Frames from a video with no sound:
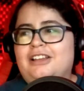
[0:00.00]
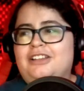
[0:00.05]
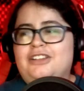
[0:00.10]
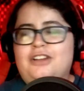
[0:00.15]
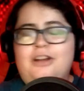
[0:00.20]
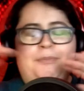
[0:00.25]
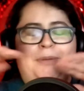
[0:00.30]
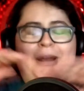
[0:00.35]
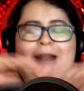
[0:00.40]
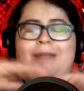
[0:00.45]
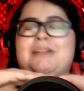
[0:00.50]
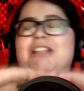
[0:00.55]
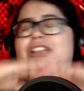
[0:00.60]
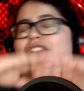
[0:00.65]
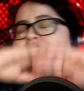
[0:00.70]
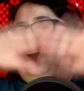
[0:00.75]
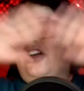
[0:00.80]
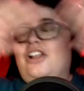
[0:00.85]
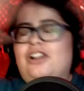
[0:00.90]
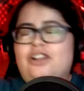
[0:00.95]
Yo, para mí
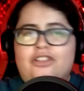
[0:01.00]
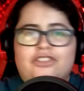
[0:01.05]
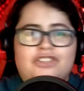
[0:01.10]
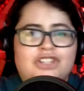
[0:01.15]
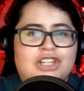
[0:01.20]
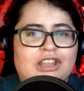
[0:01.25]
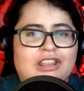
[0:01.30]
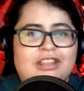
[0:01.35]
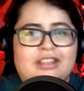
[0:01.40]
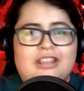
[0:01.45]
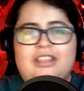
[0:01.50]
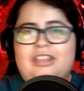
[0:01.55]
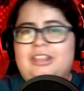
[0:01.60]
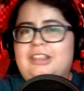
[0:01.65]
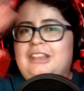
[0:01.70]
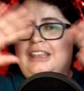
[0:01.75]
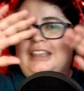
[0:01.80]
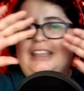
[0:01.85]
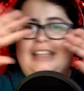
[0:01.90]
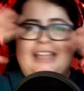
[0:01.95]
todos los
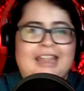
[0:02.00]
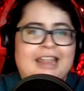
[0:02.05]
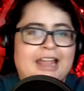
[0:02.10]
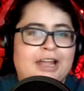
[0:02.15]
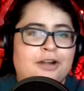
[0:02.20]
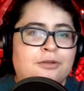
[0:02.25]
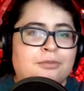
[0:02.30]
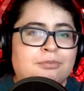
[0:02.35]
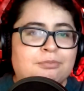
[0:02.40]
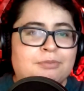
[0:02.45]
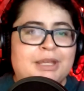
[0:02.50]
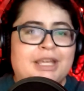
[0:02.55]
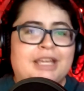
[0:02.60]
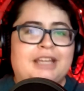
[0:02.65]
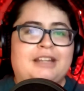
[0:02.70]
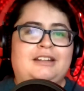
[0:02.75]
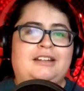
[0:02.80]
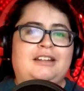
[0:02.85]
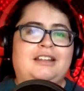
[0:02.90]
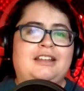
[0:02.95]
chistes quedaron
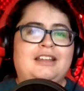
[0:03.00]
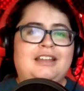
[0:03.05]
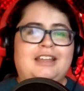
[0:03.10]
bien.